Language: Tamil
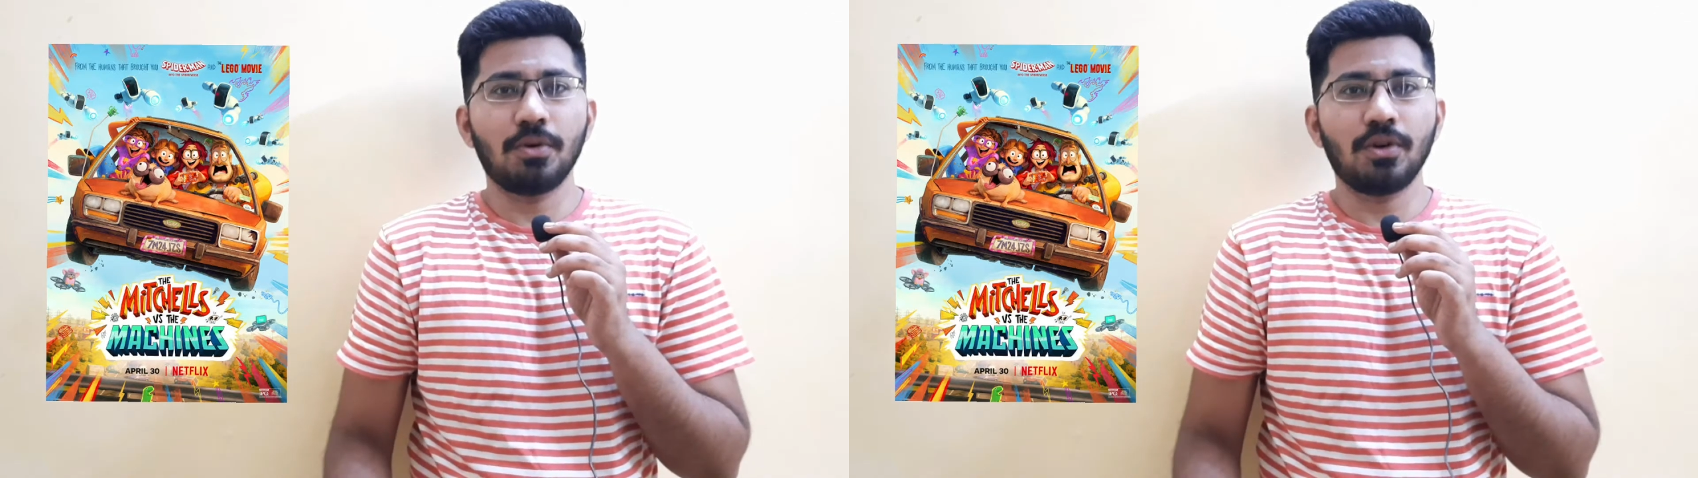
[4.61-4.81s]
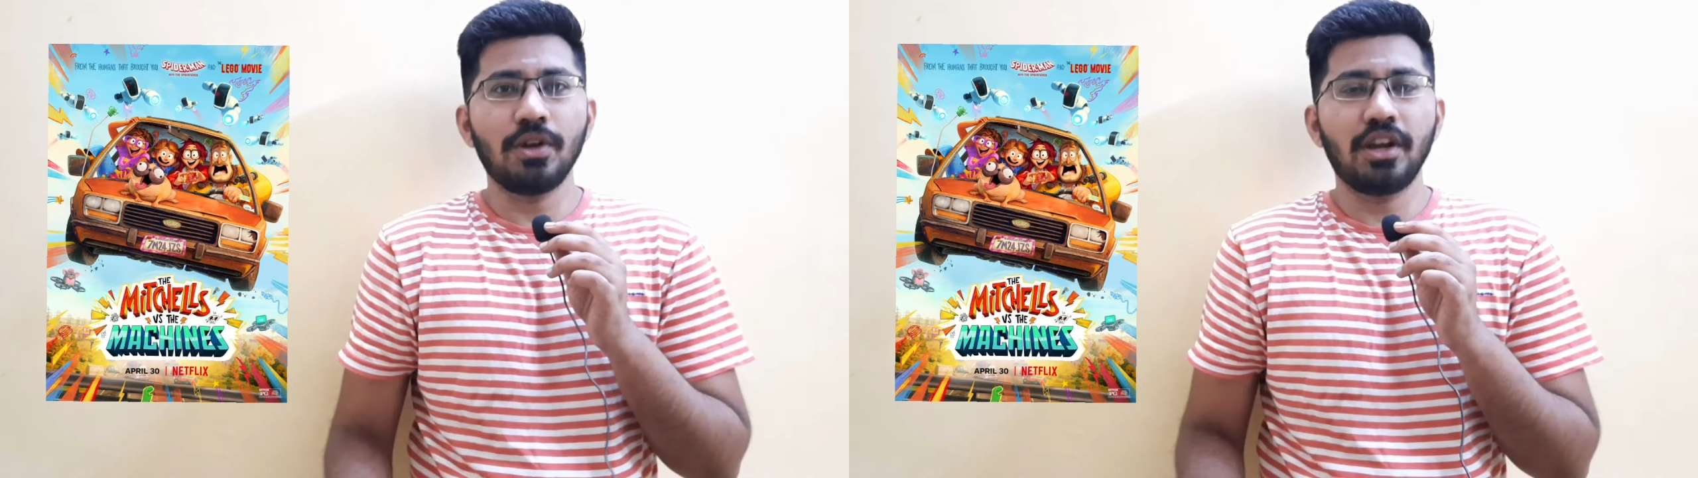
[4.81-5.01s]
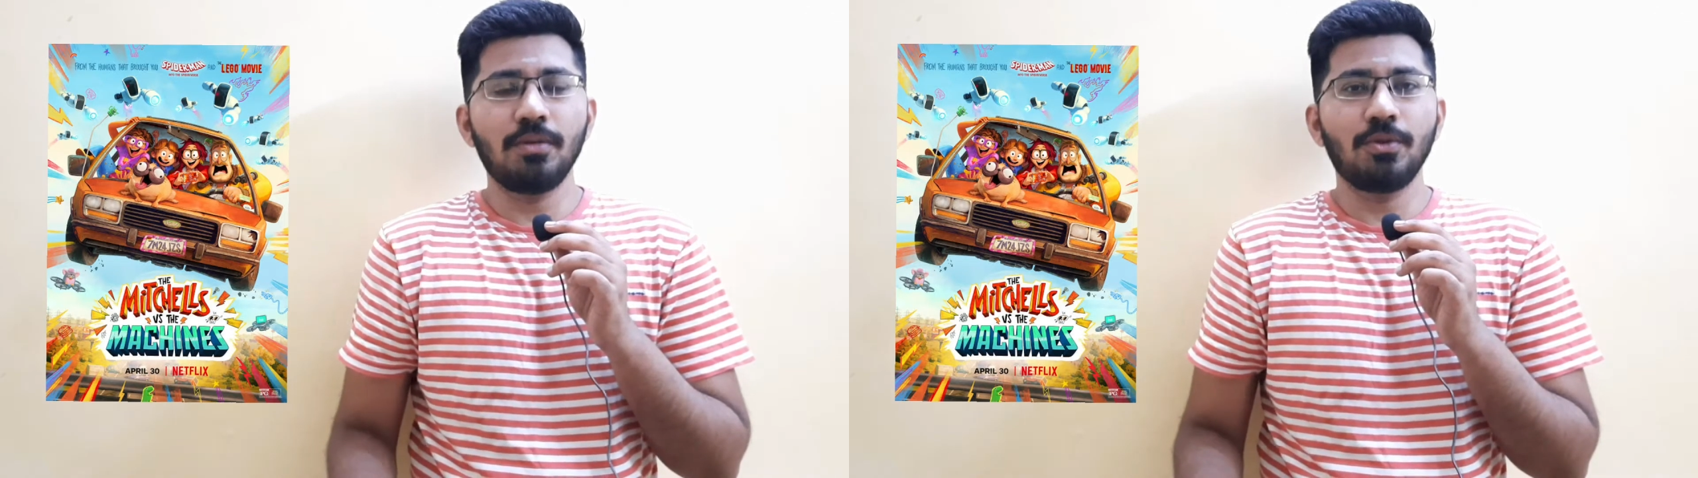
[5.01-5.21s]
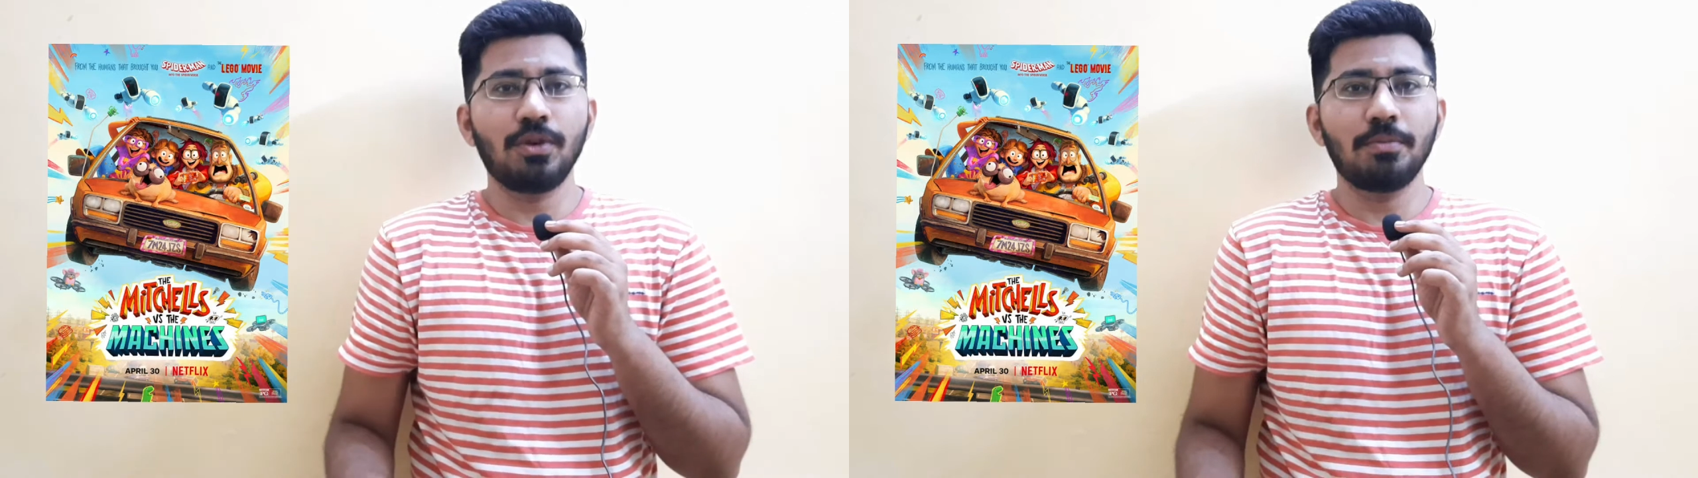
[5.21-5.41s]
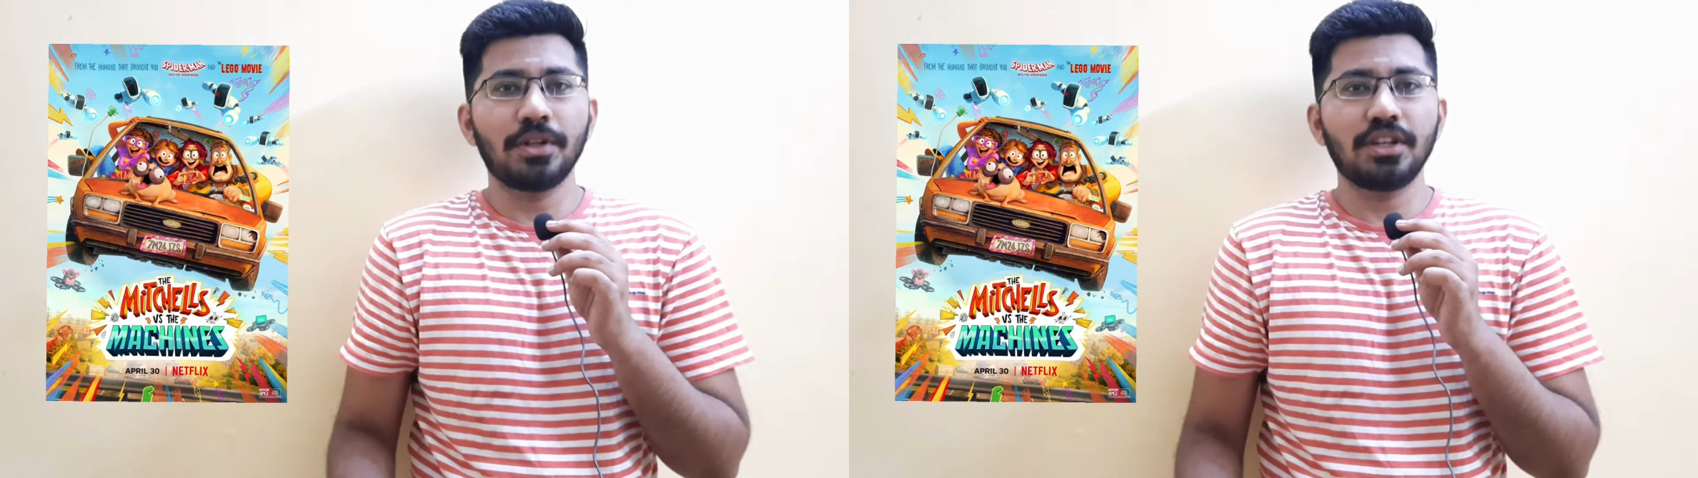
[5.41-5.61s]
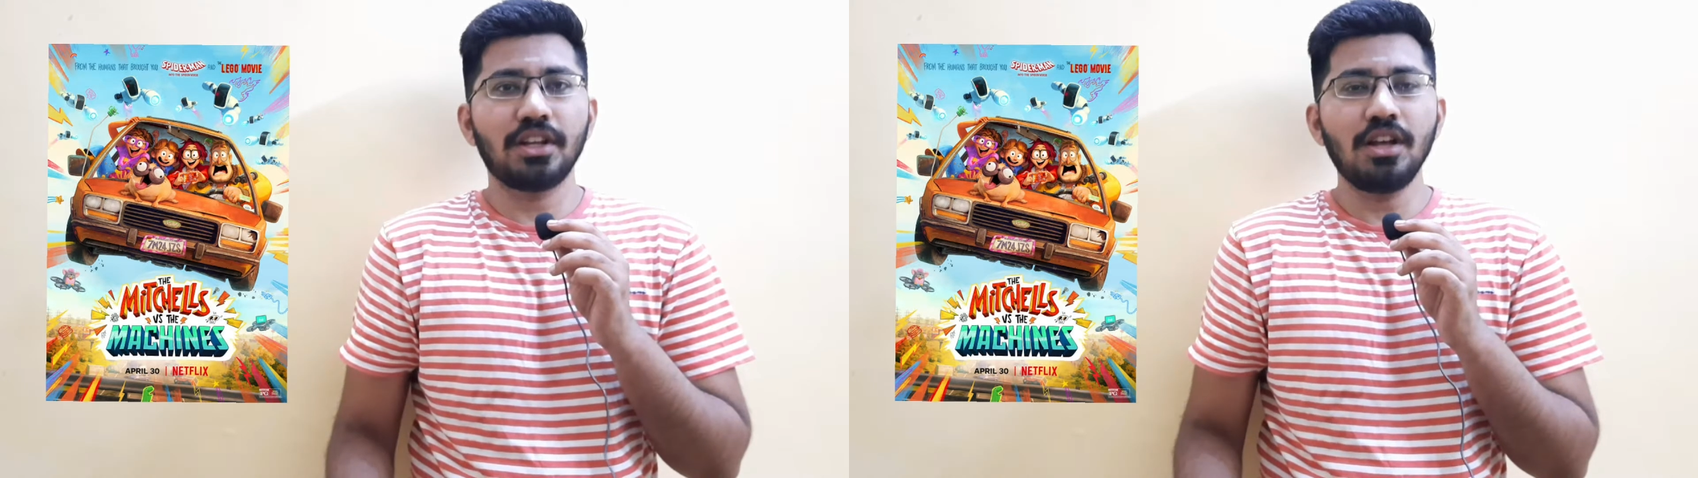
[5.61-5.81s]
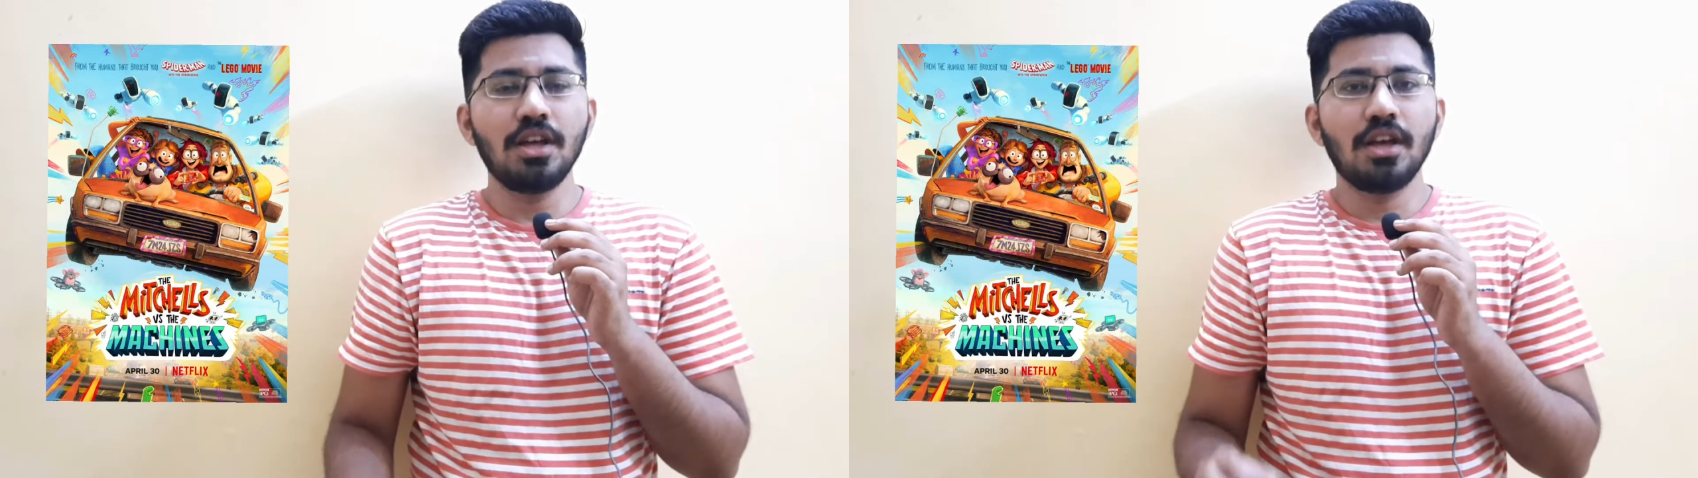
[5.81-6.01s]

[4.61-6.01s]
போகிறோம் என்ன மூவின்னு பார்த்தீங்கன்னா